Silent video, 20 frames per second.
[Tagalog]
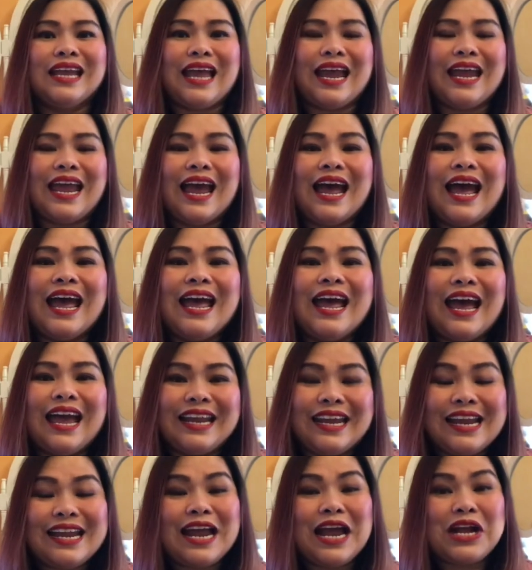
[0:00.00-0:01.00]
Kaya,
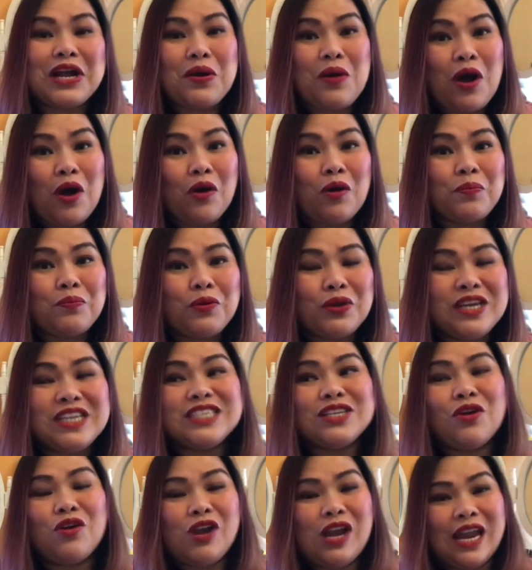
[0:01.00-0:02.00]
ang ginagawa ko po
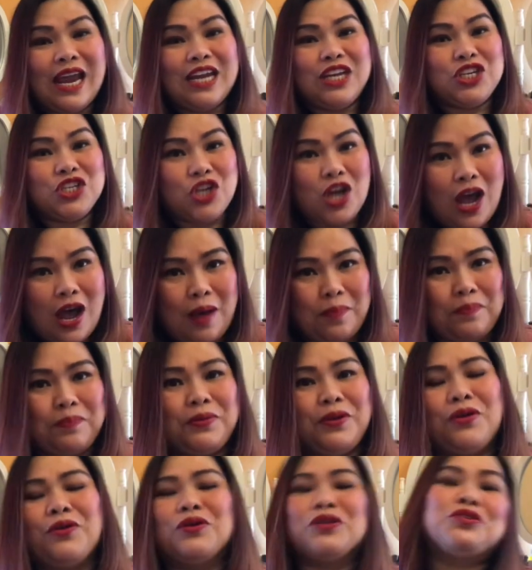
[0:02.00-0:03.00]
is online shop
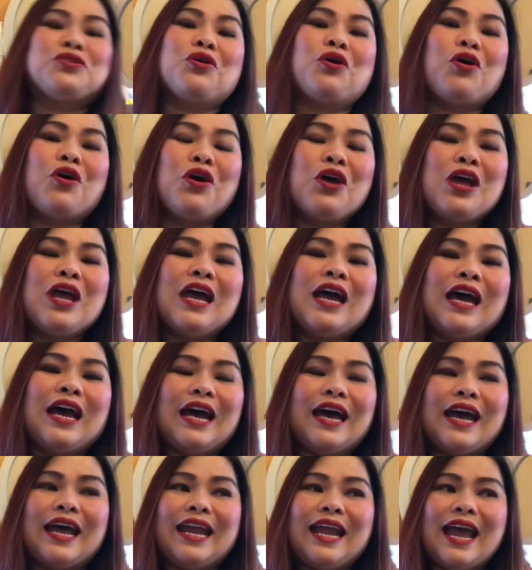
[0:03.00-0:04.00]
Yo. So,
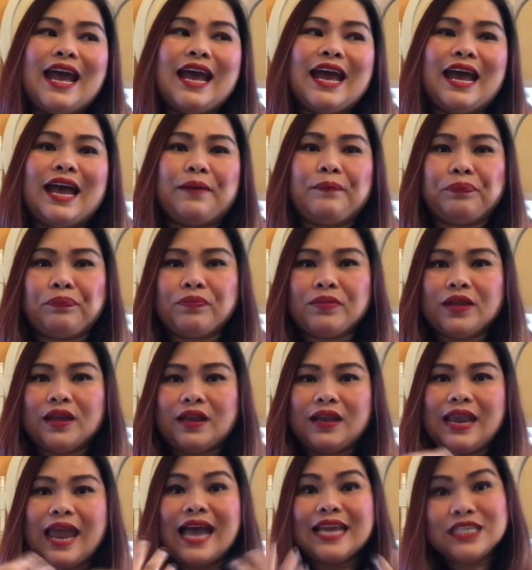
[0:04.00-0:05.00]
uh, kaya nga,
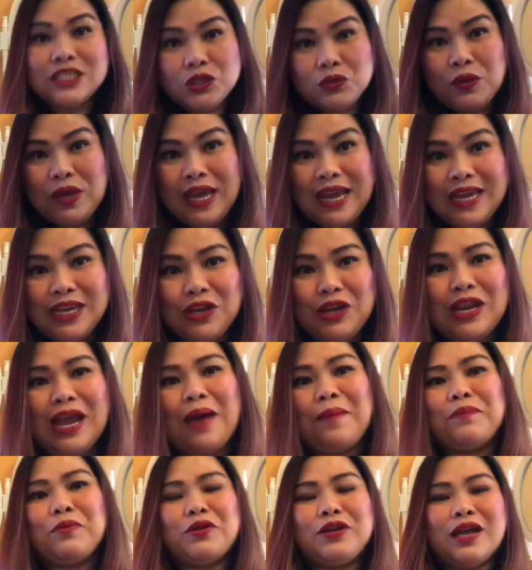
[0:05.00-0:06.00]
last week, yun
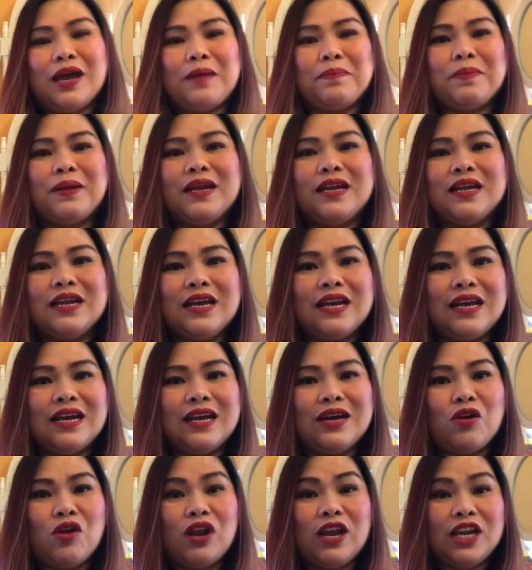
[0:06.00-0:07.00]
nga po,
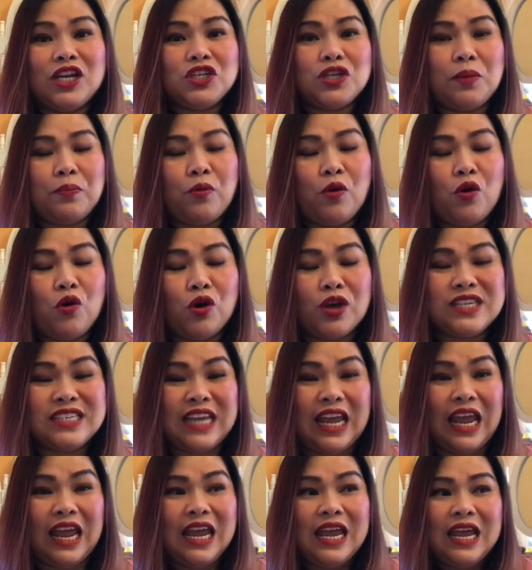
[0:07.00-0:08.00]
nakapag-online ah, uh, shop ako
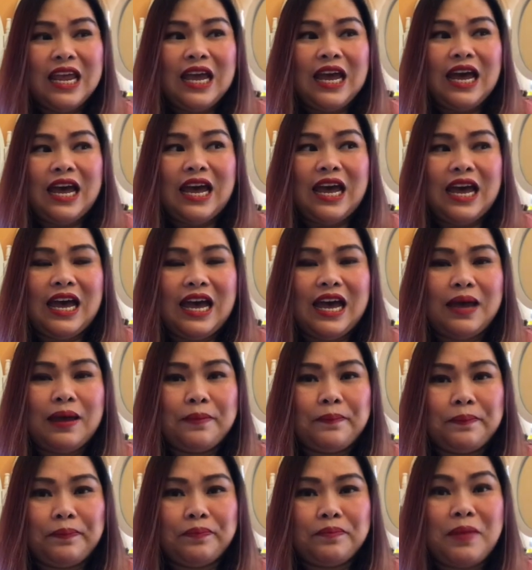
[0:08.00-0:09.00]
kasi
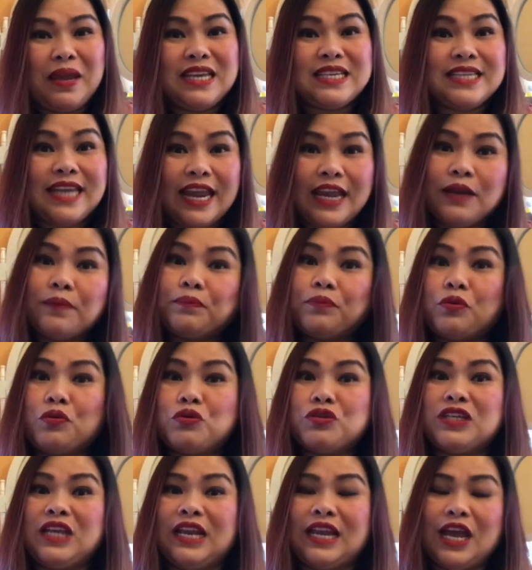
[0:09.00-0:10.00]
uh, may sale po
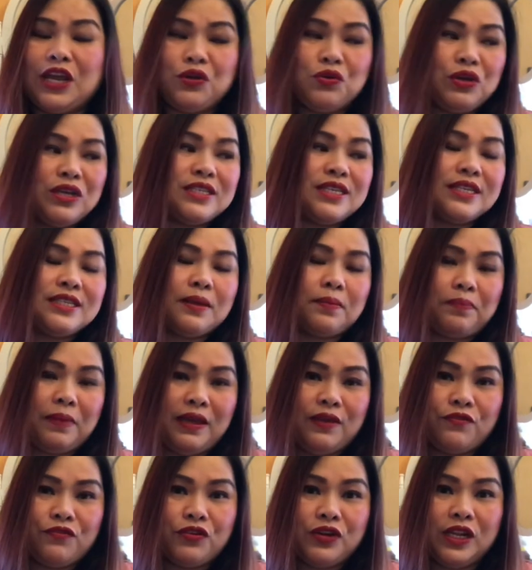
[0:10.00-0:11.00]
sila, yung isa sa
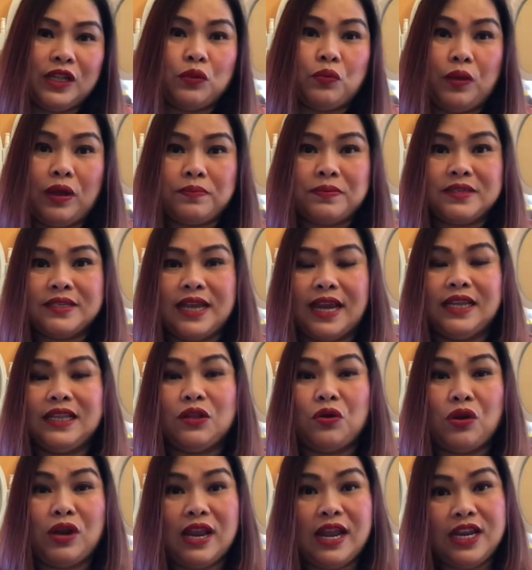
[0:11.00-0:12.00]
favorite website
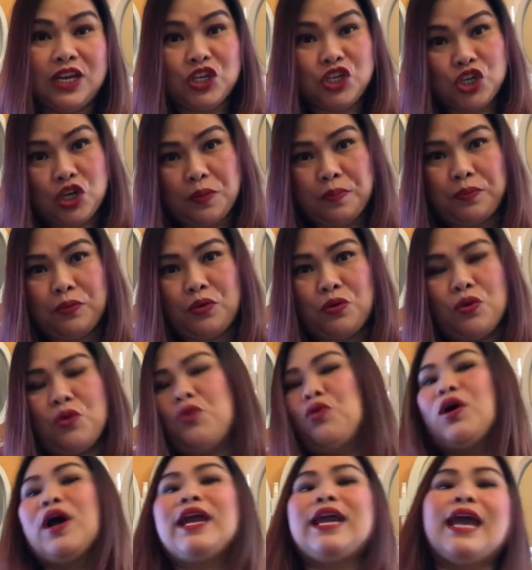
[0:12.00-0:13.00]
online shop
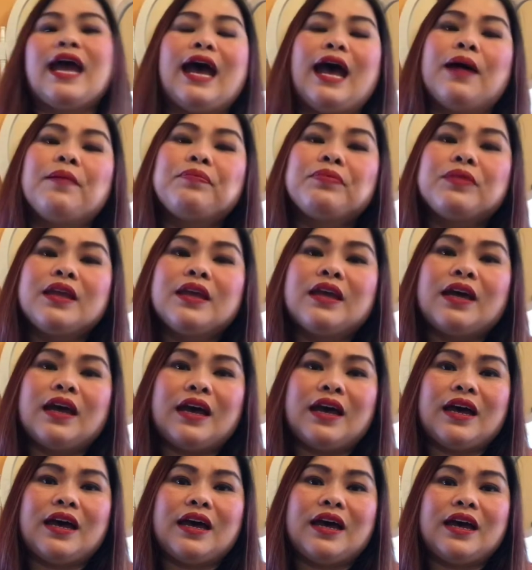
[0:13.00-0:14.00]
ko. Kaya,
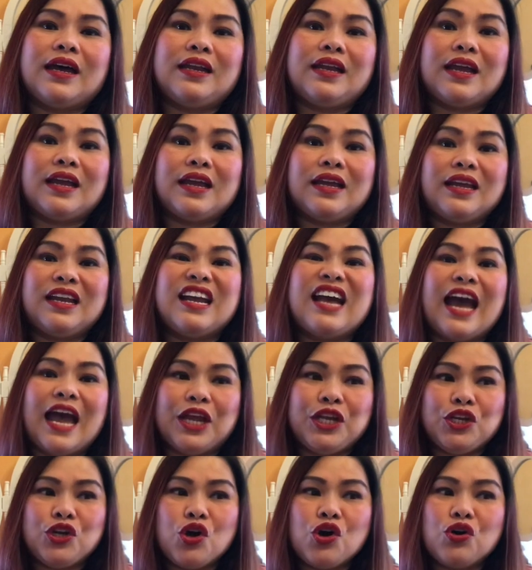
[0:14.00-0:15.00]
uh,
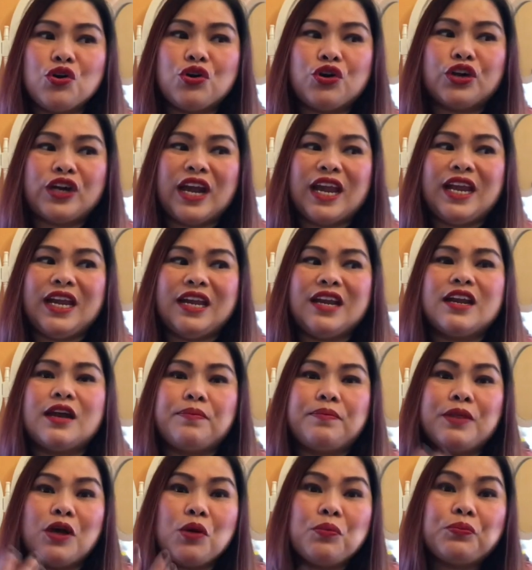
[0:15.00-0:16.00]
naengganyo ko or I
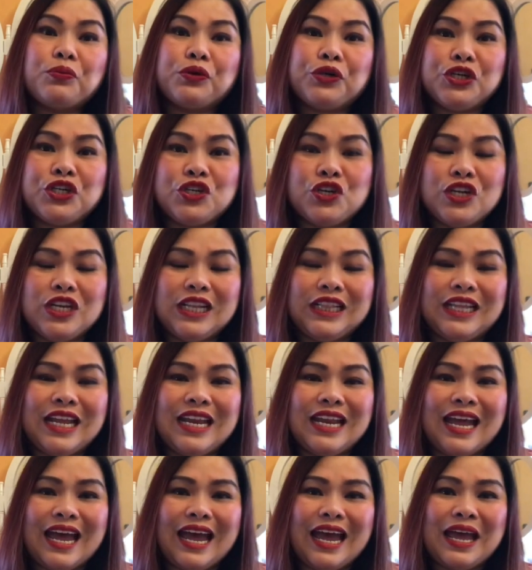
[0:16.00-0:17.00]
grab the opportunity
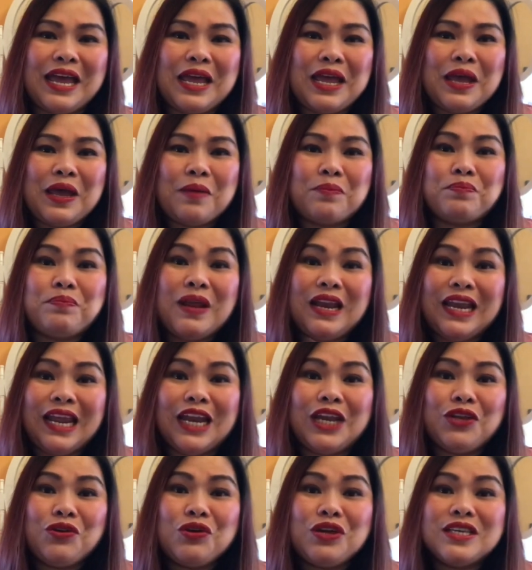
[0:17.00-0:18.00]
na
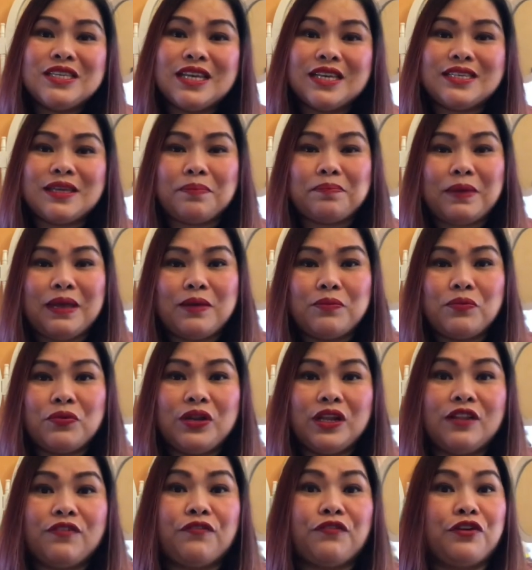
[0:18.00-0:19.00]
bilhin yung isa sa
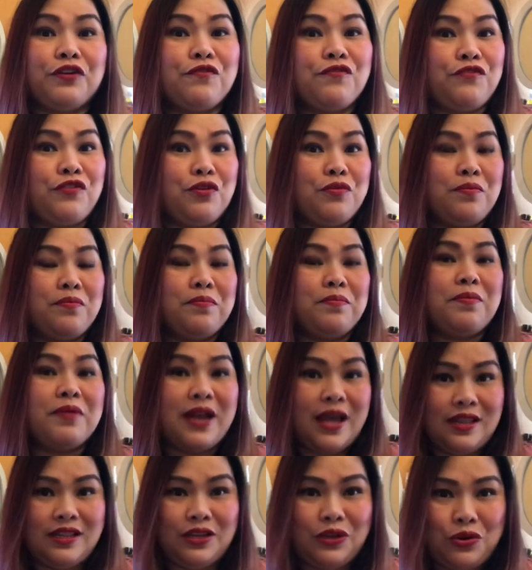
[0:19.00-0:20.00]
favorite perfume
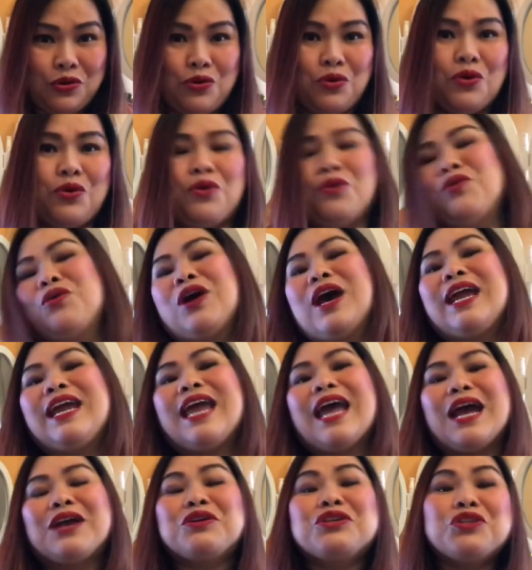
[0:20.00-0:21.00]
brand ko.
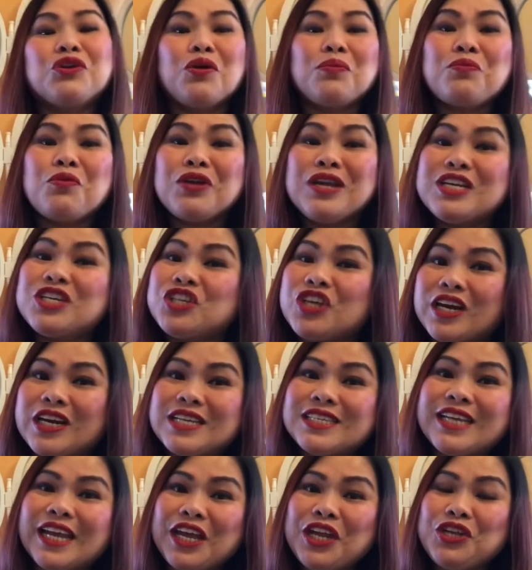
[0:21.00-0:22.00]
Kaya gusto ko pong i-share
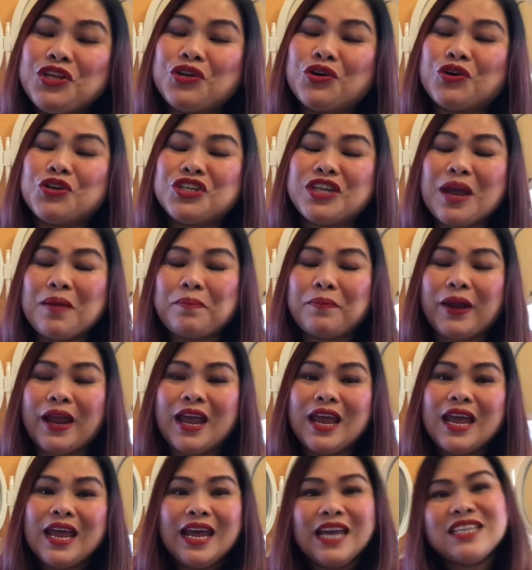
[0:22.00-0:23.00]
sa inyo. Siyempre,
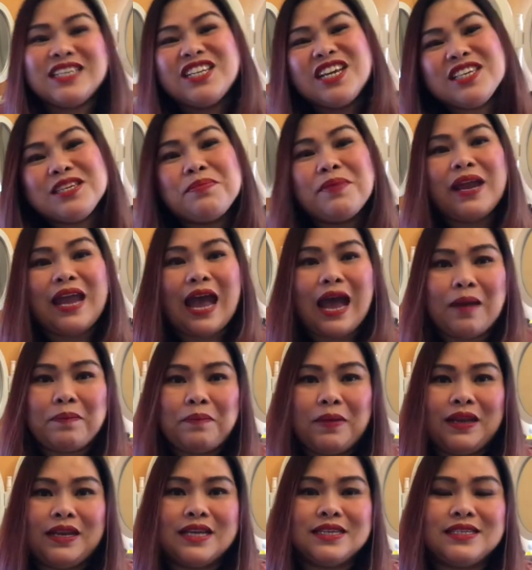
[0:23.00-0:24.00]
it's just my
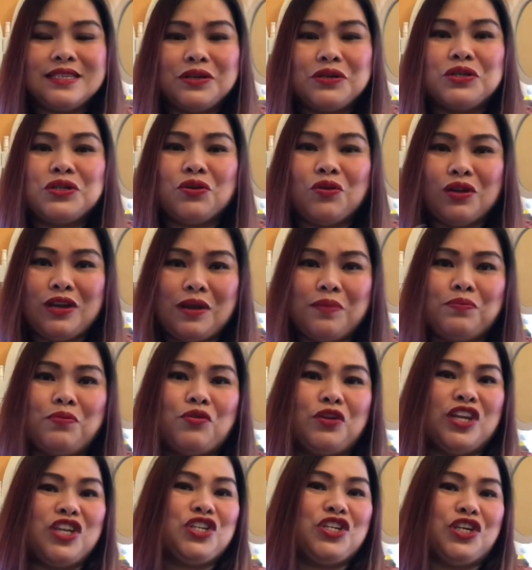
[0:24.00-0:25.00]
happiness na gusto ko lang
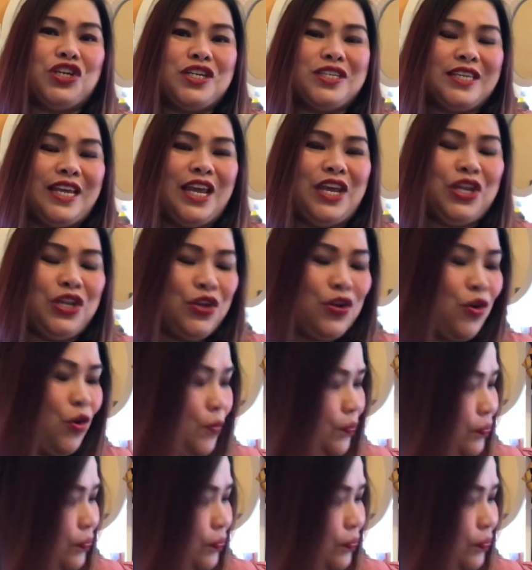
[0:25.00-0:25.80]
pong i-share sa inyo.